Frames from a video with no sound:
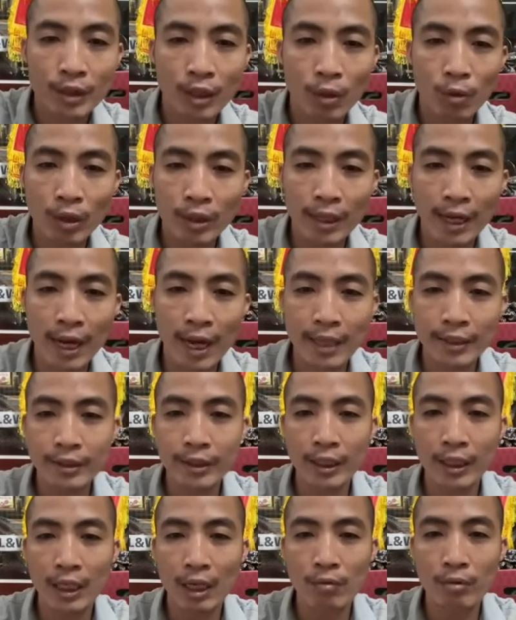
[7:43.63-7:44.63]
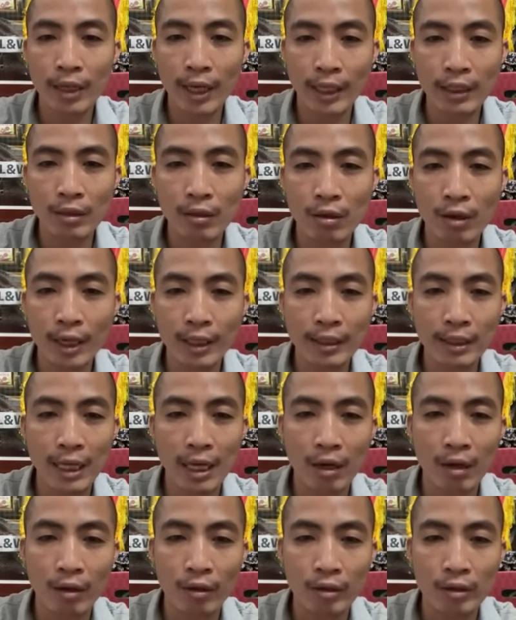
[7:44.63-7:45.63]
luân gà xì lông cánh có cách
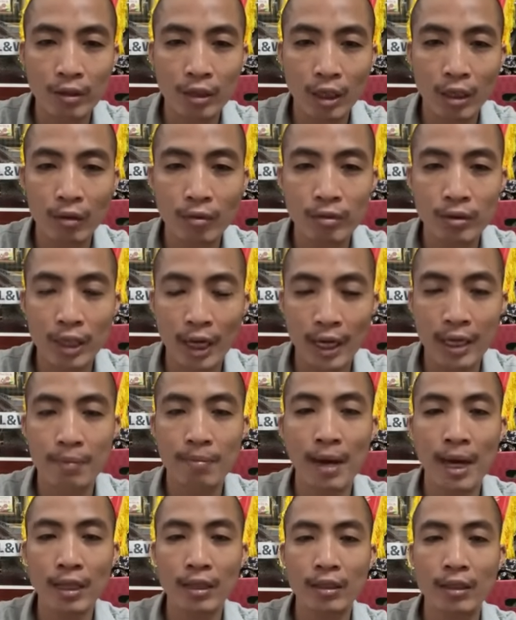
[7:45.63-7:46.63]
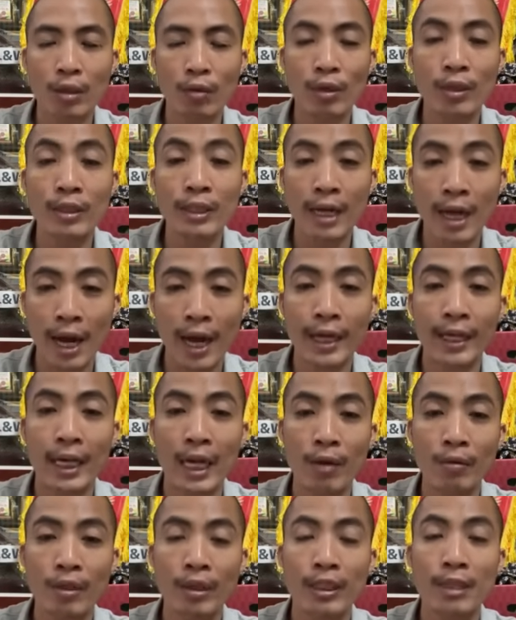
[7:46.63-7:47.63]
nào chữa không thầy bắc nó luân gái
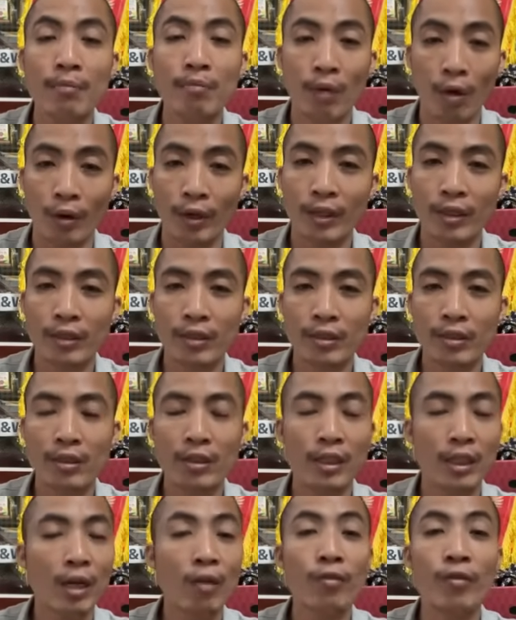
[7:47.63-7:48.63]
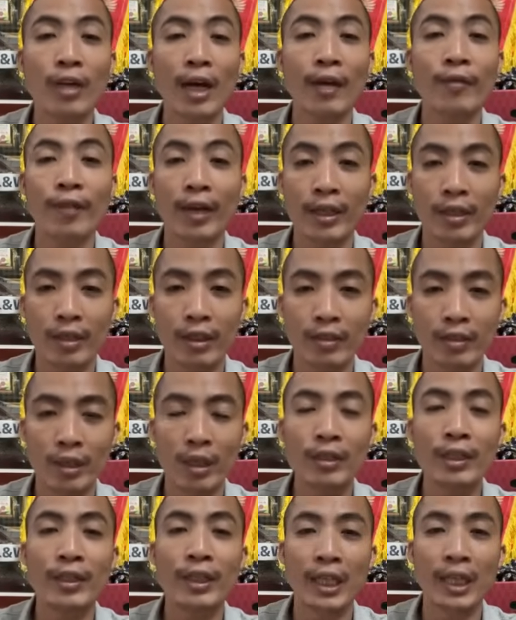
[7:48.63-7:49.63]
nếu như chín bội thì không cần phải
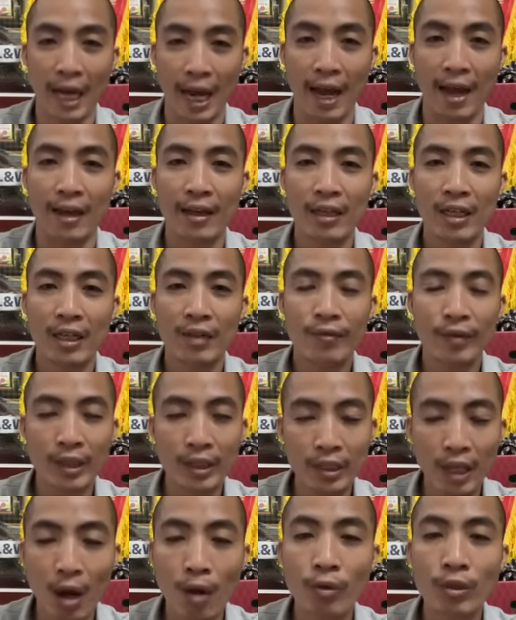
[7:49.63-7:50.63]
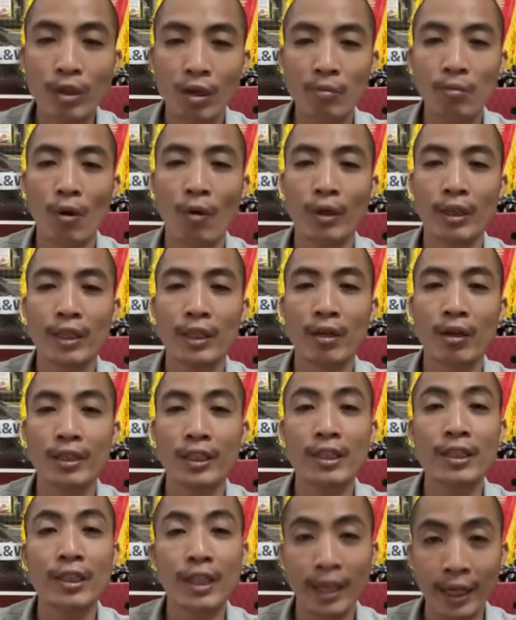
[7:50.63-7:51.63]
điều trị gì cả và hầu như con bội thì nó
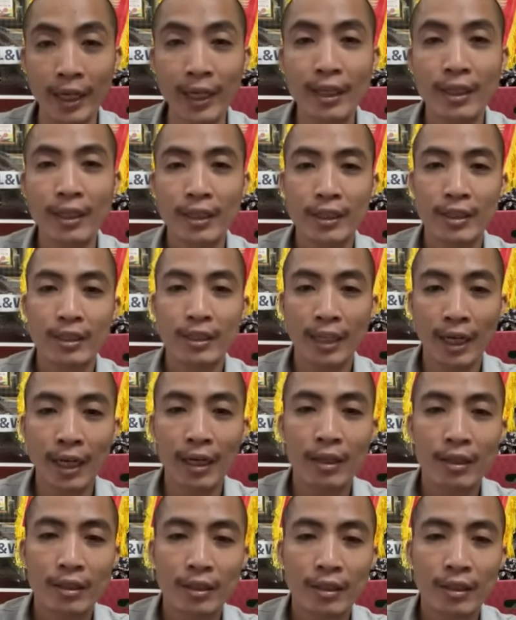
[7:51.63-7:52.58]
sẽ như thế nhá